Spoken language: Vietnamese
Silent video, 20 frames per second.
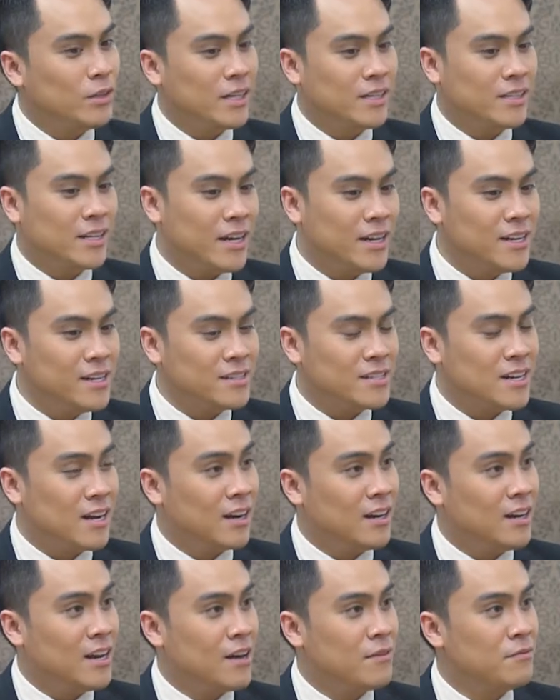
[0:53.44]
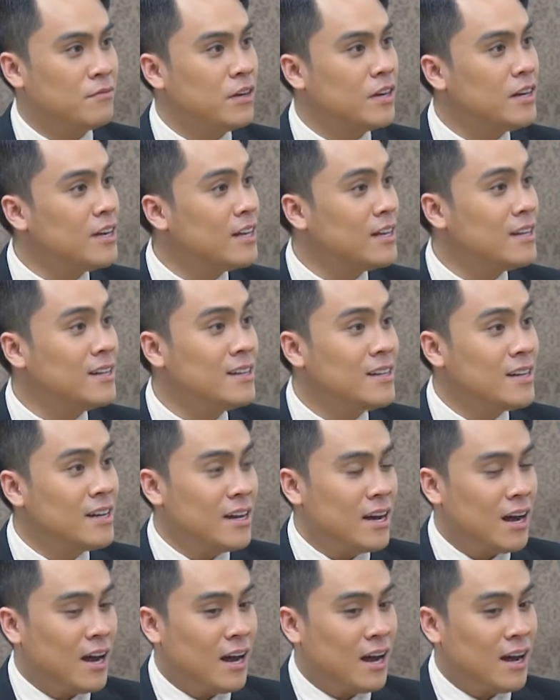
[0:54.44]
thể thấy được rằng là với cái
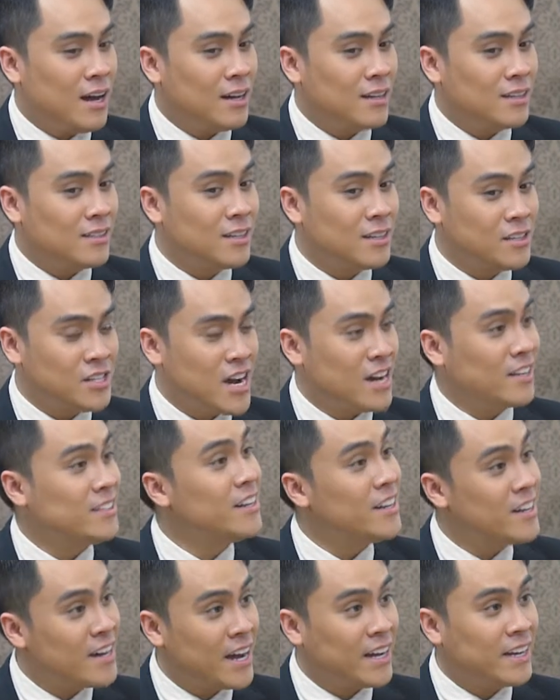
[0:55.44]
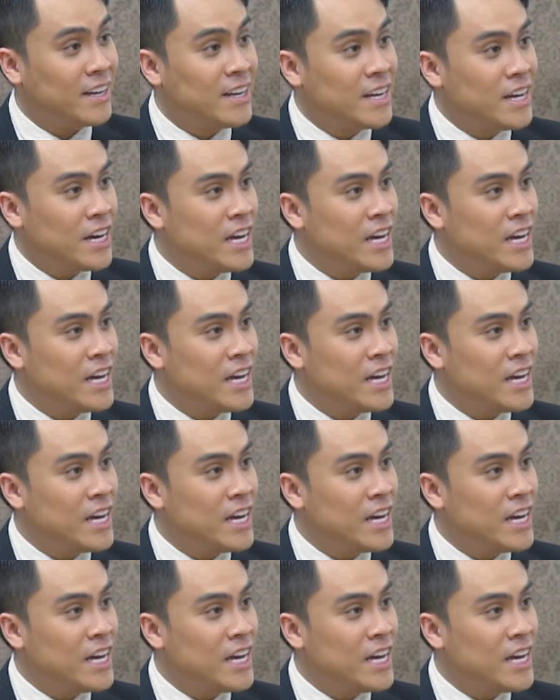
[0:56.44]
à, thực trạng như thế này,